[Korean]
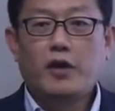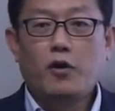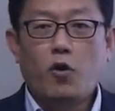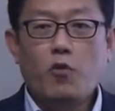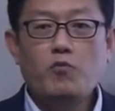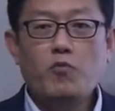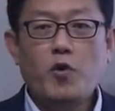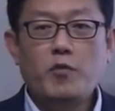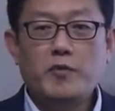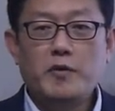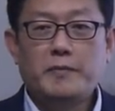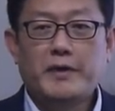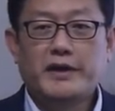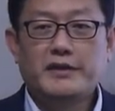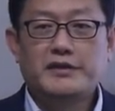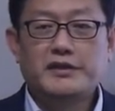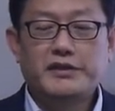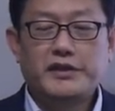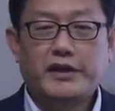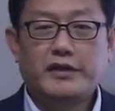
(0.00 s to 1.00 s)
온몸을
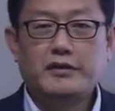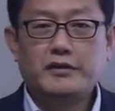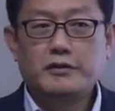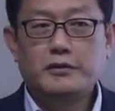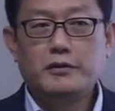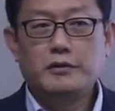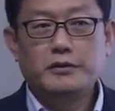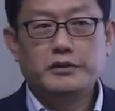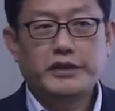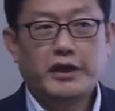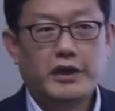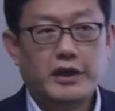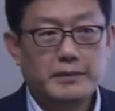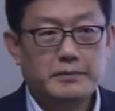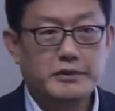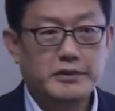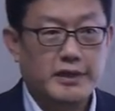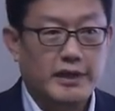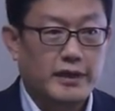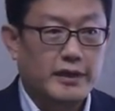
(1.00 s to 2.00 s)
바쳐 생을 걸고
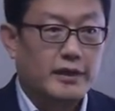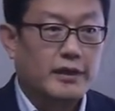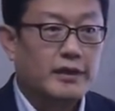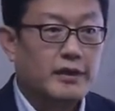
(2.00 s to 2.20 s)
살아보자.